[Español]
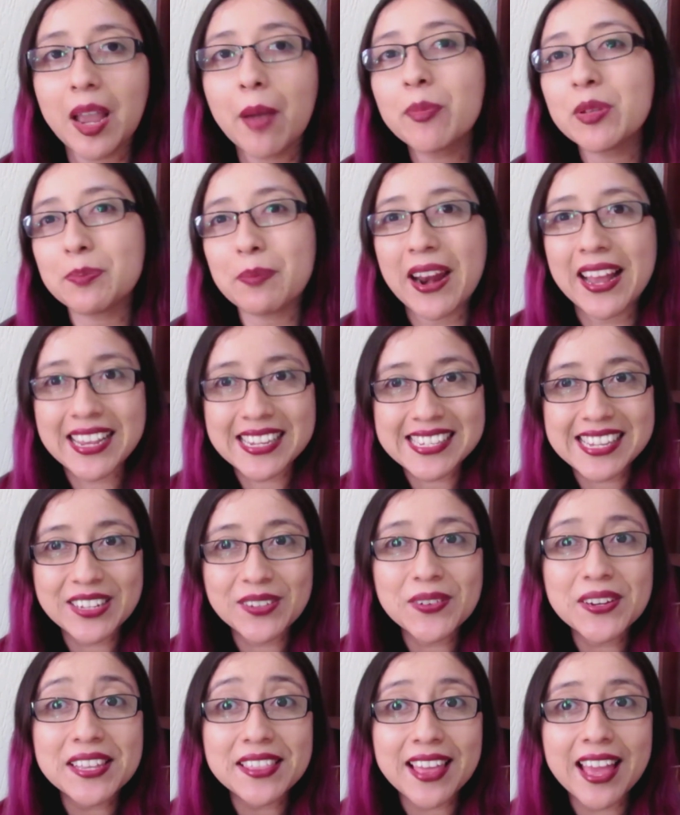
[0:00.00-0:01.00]
pues para que se
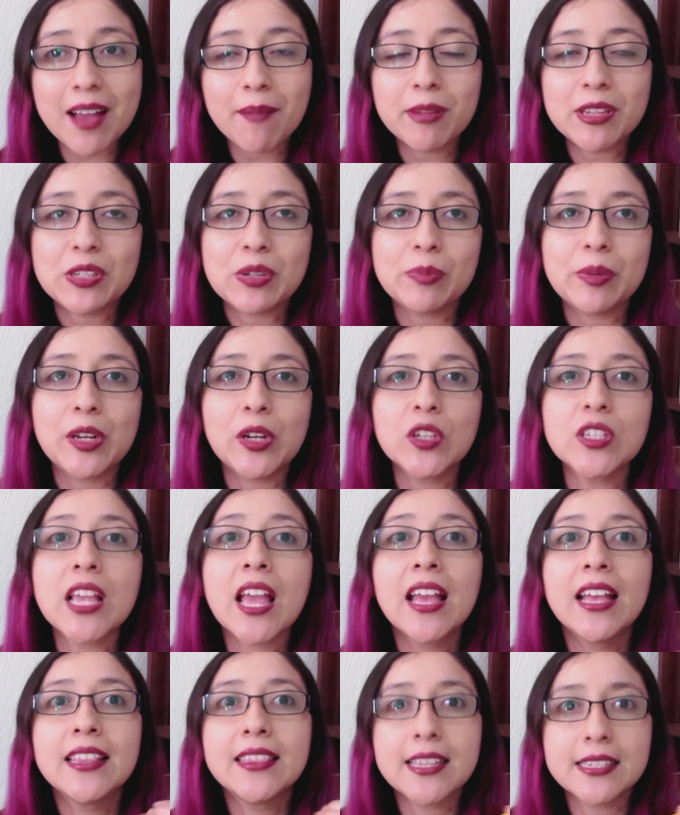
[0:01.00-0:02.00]
den una idea más o menos
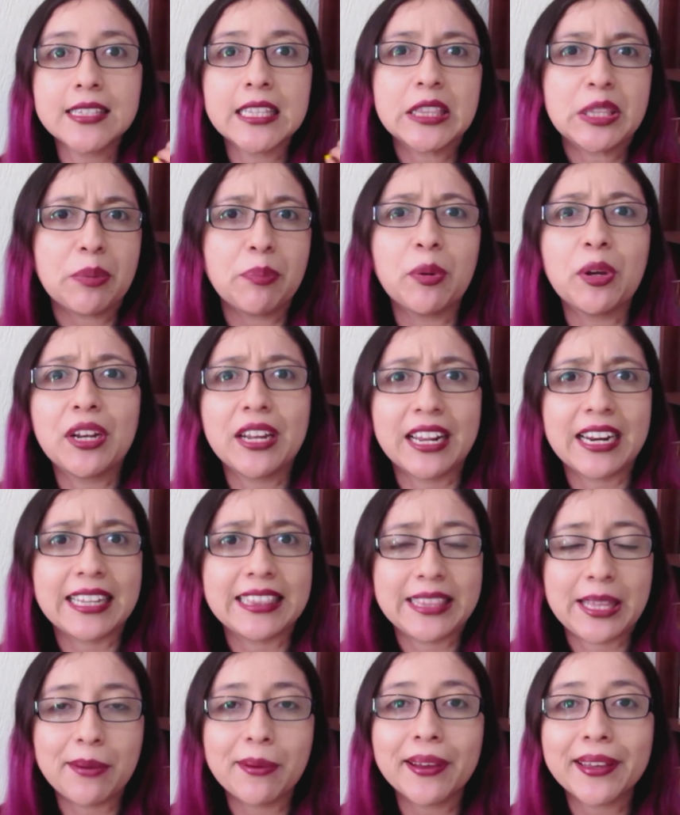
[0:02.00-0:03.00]
de este tipo de
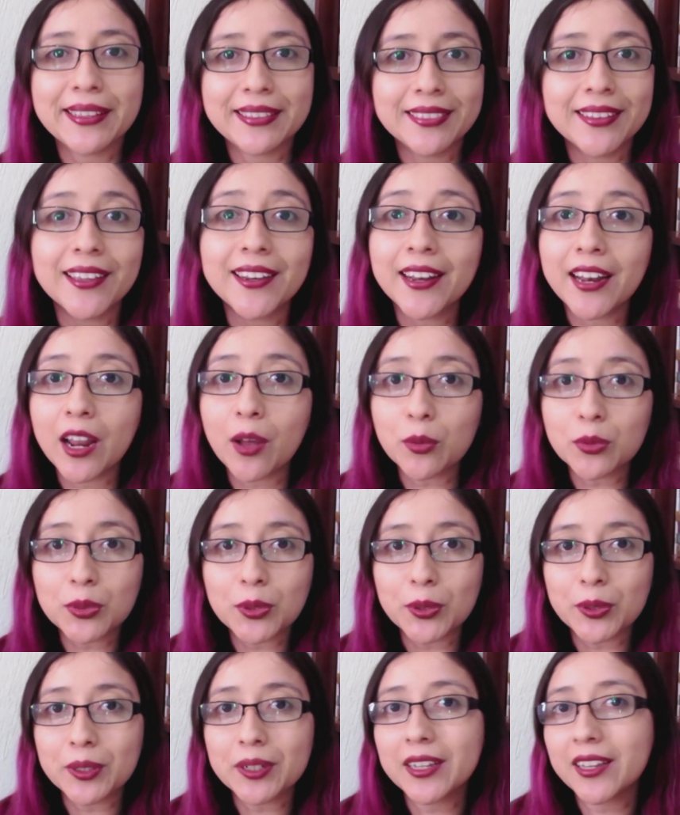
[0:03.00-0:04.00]
narrativa que tiene el
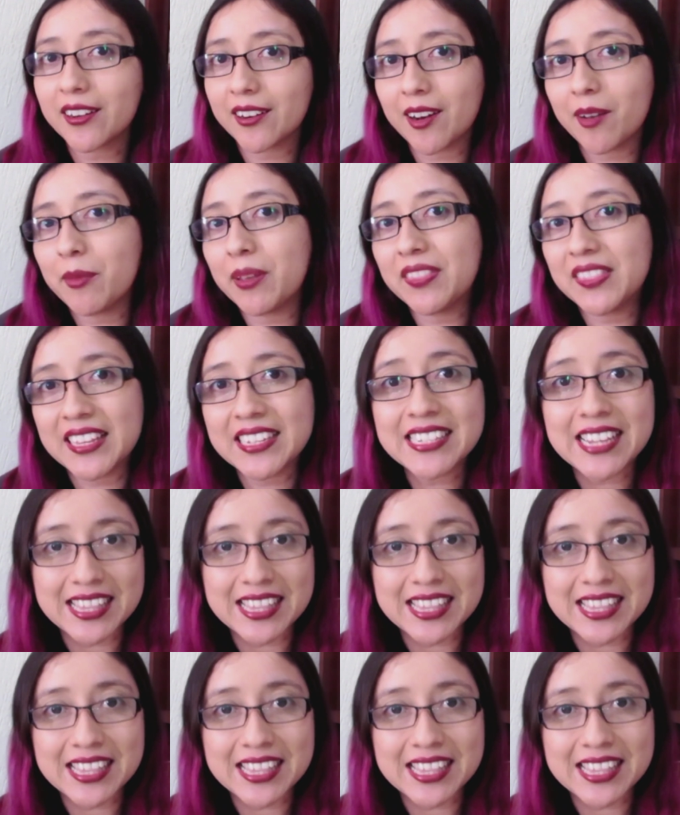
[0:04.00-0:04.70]
autor, que realmente es